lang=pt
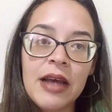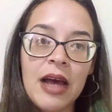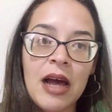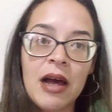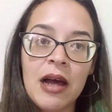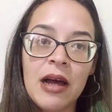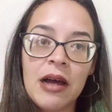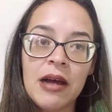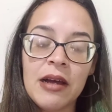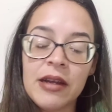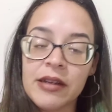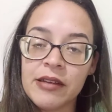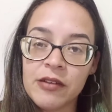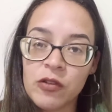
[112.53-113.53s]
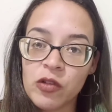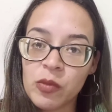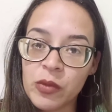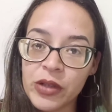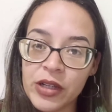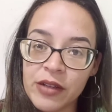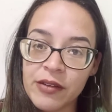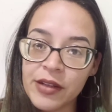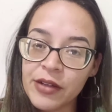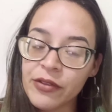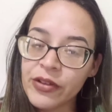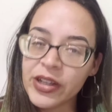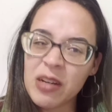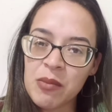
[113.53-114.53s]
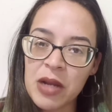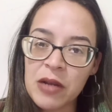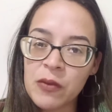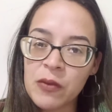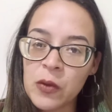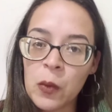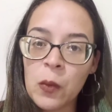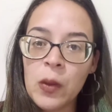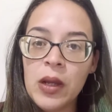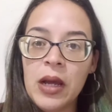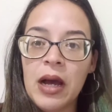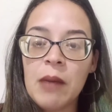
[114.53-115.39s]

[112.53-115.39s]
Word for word: A, a questão de mudança, ele não dá trabalho nenhum,